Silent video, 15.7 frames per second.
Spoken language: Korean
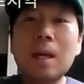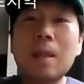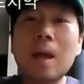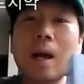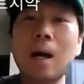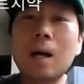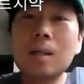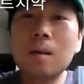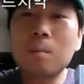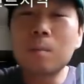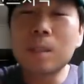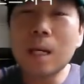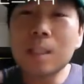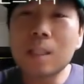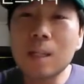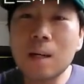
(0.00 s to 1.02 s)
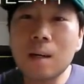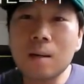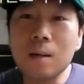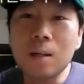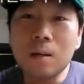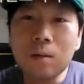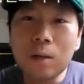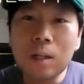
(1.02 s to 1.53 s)
이게 내가
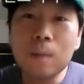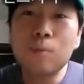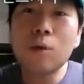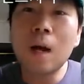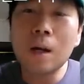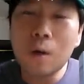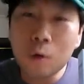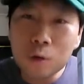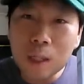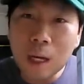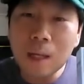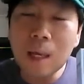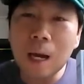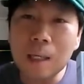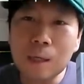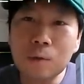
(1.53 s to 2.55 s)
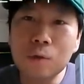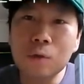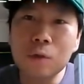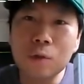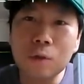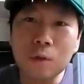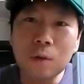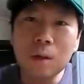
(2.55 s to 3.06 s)
사실 리뷰하려고 산 게
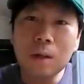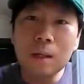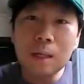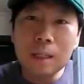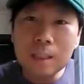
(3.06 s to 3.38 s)
아니고,